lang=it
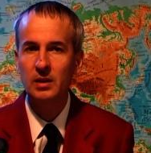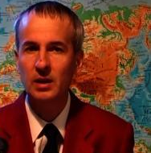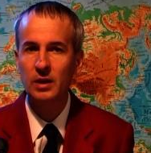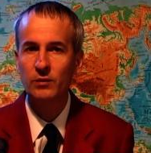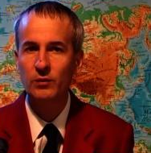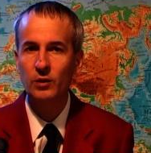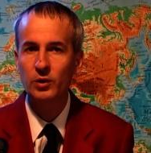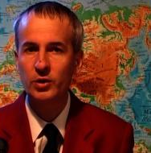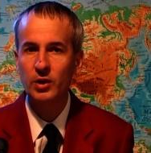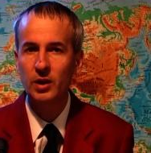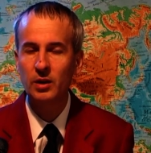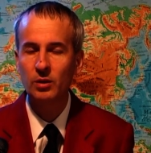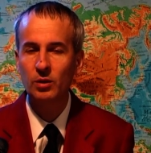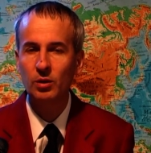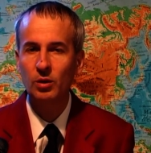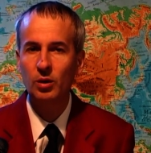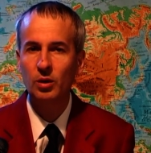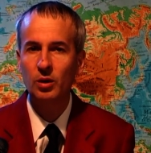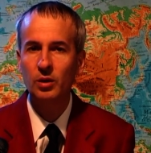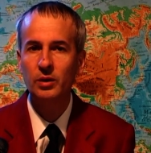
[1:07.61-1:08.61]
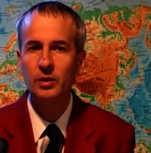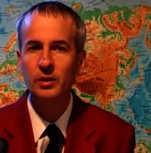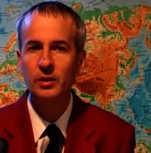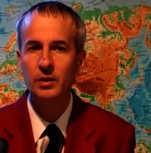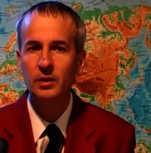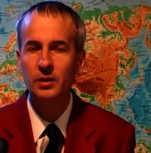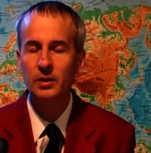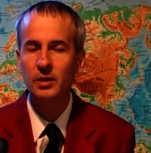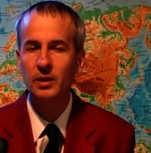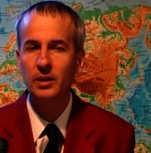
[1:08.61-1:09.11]
sta svolgendo
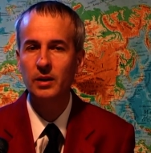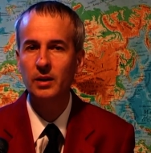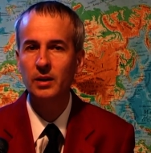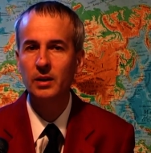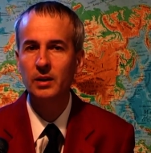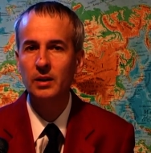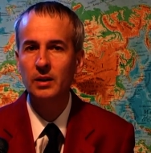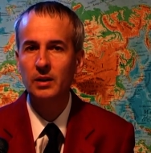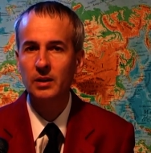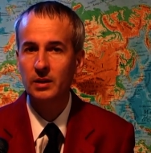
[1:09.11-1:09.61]
in eh,